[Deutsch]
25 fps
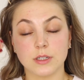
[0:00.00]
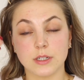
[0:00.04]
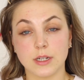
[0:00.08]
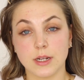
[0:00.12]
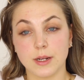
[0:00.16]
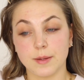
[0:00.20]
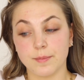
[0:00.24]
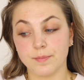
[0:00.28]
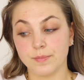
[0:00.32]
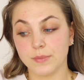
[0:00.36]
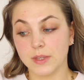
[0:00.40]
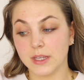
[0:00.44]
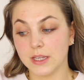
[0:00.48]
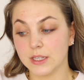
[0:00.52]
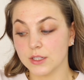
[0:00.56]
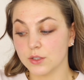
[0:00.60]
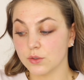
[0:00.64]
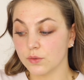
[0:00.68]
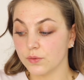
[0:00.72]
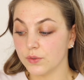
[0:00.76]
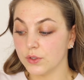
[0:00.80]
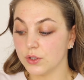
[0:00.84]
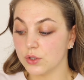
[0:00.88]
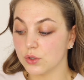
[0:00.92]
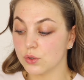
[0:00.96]
ähm, ihr so
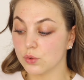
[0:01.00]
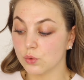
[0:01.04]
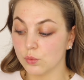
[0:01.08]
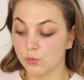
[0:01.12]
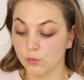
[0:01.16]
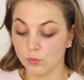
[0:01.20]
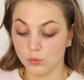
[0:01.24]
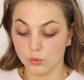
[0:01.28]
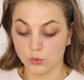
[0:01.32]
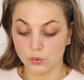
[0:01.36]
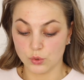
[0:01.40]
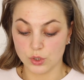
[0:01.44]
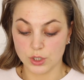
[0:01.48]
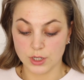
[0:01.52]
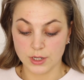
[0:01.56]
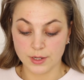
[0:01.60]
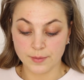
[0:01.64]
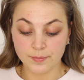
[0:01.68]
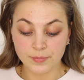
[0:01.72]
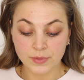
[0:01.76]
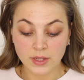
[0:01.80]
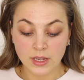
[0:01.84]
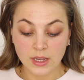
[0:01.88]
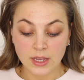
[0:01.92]
viel zumute,